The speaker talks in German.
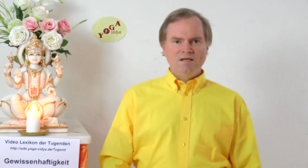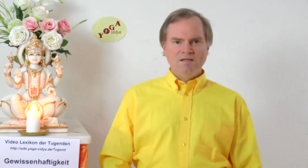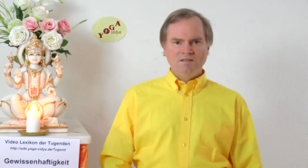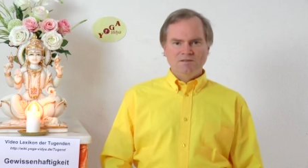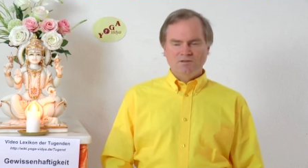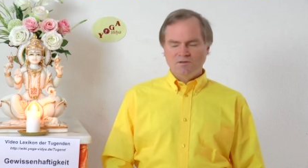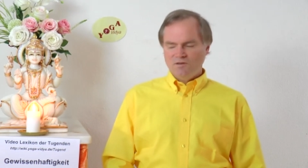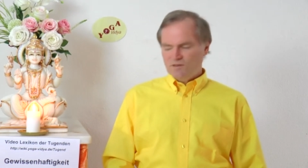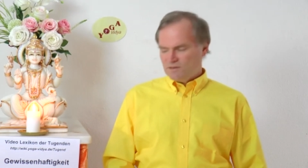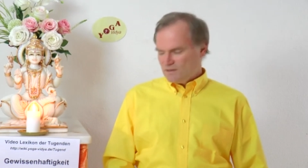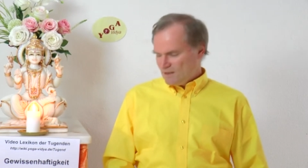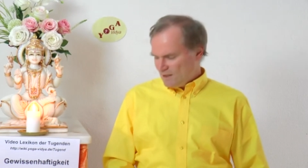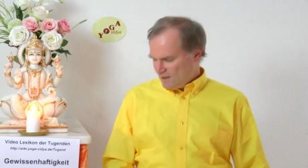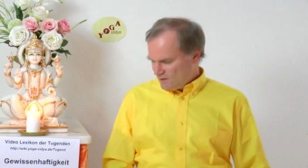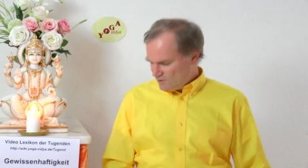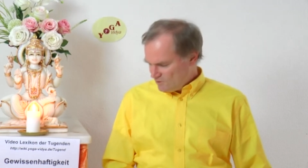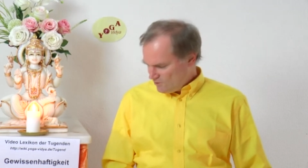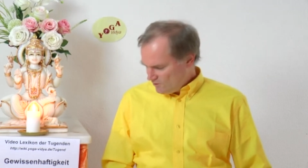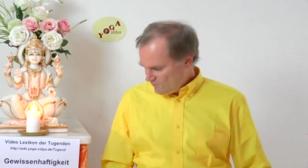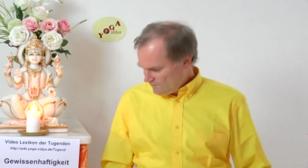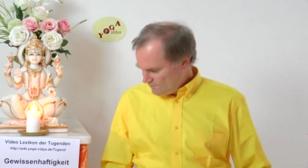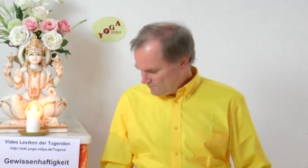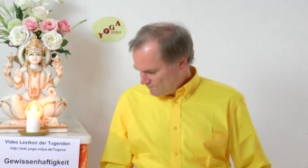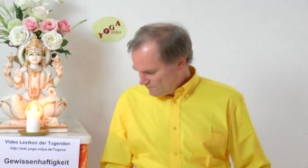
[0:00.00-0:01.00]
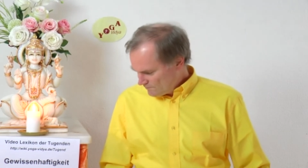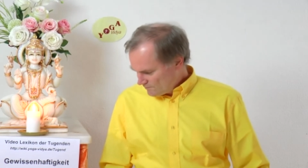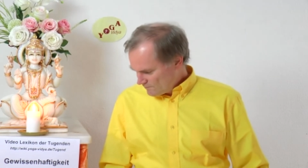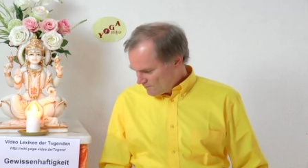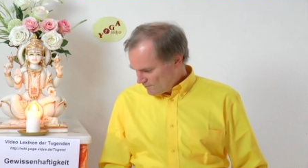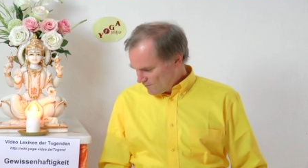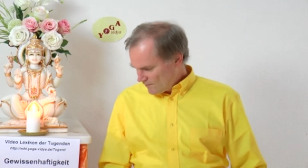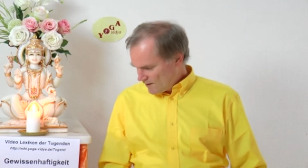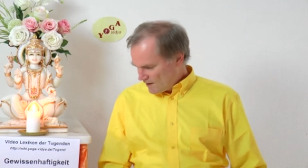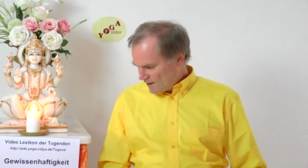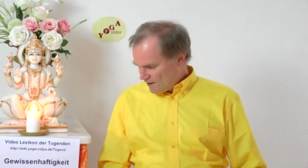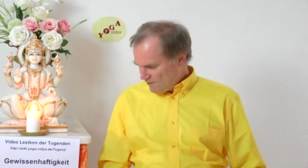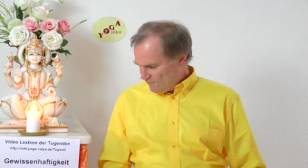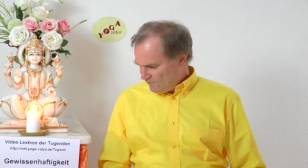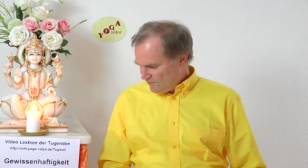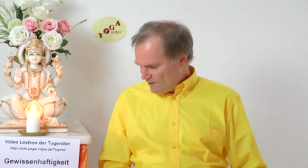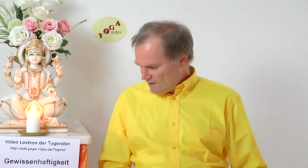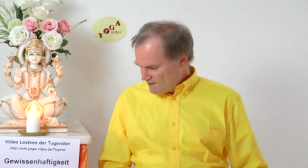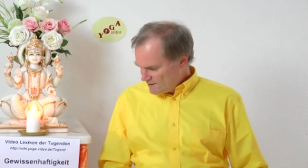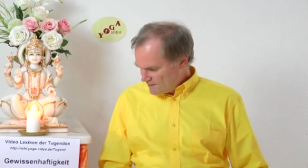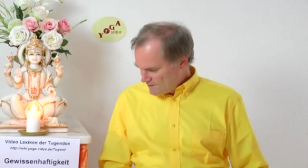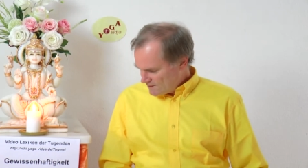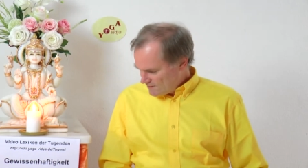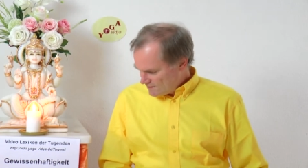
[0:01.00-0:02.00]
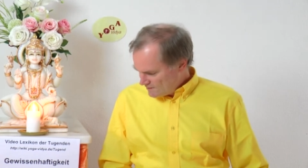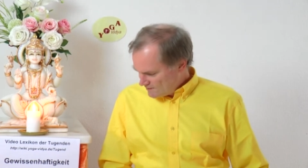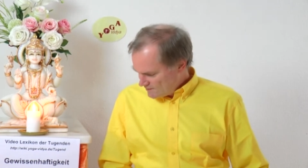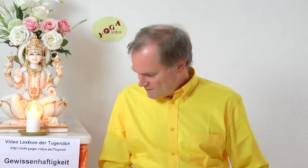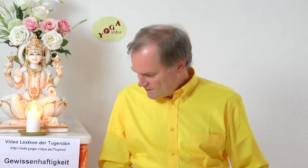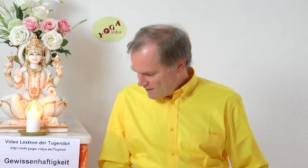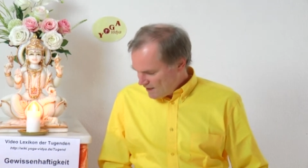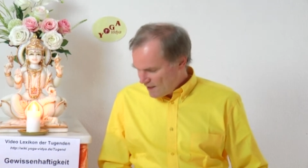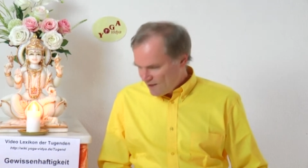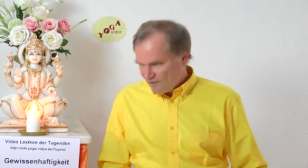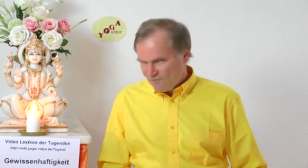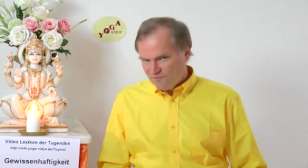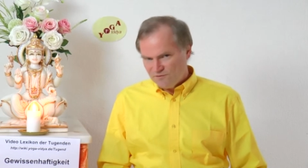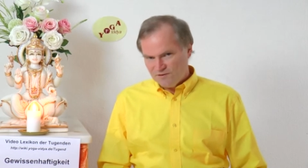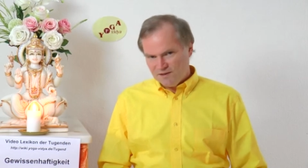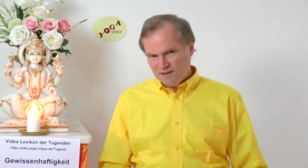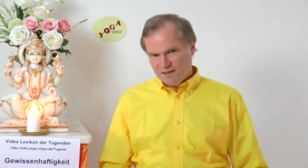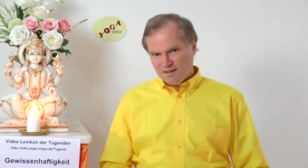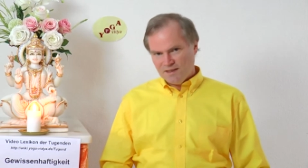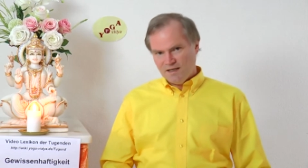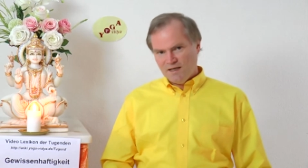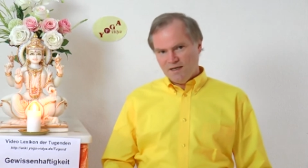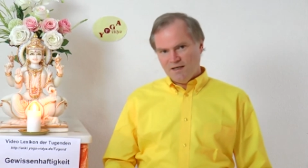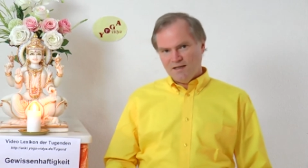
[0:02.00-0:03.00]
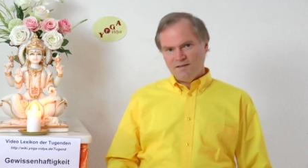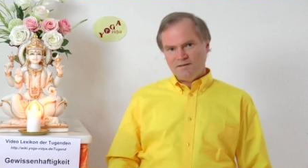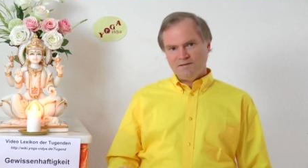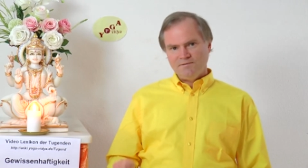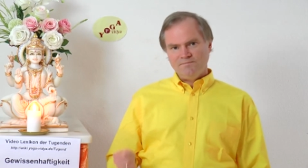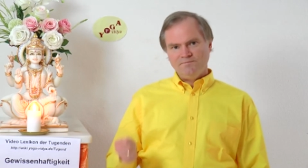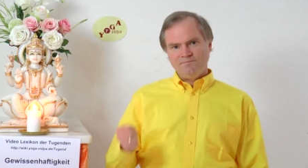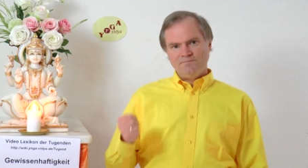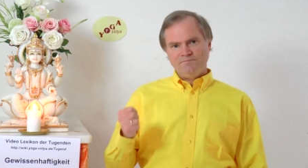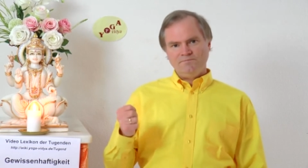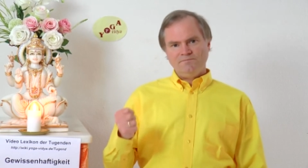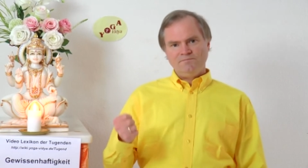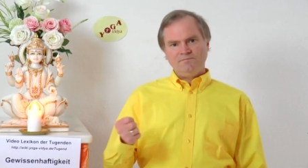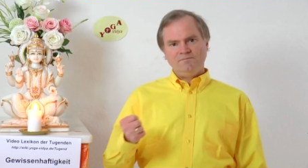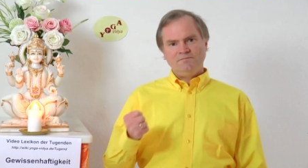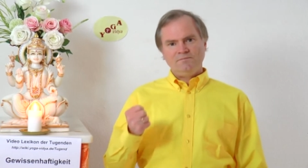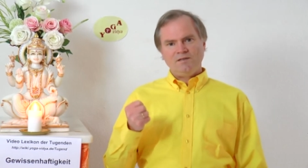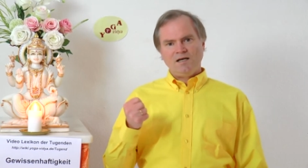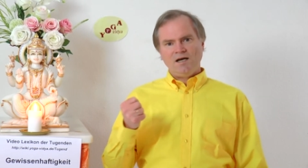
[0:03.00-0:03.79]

So ist also Gewissenhaftigkeit hm,